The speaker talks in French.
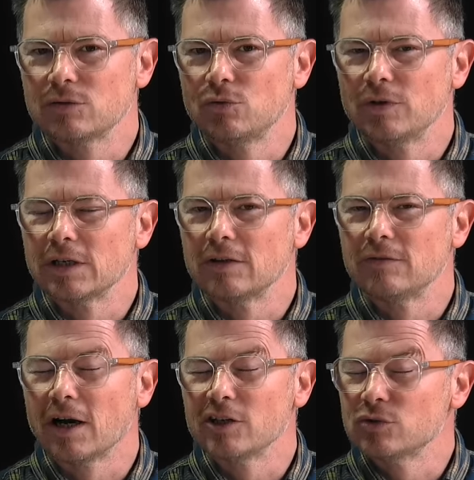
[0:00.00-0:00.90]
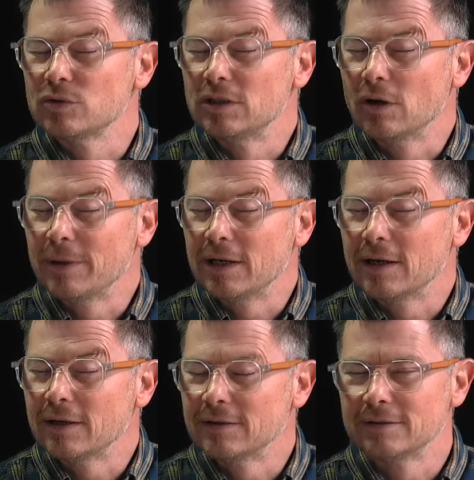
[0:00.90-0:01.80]
tu fais quatre virages et tu dis non mais
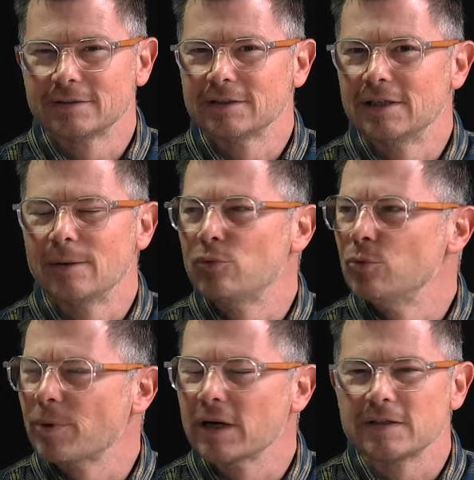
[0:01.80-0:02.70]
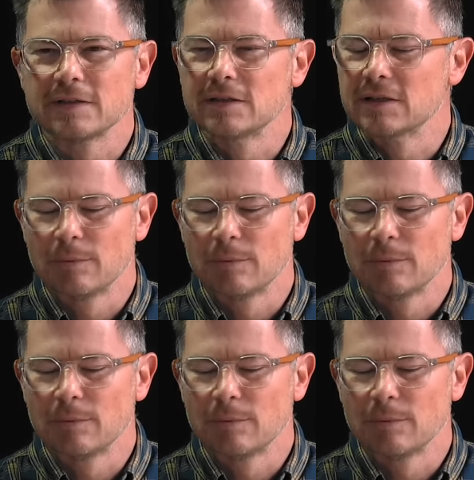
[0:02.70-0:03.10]
là, c'est la plus précise,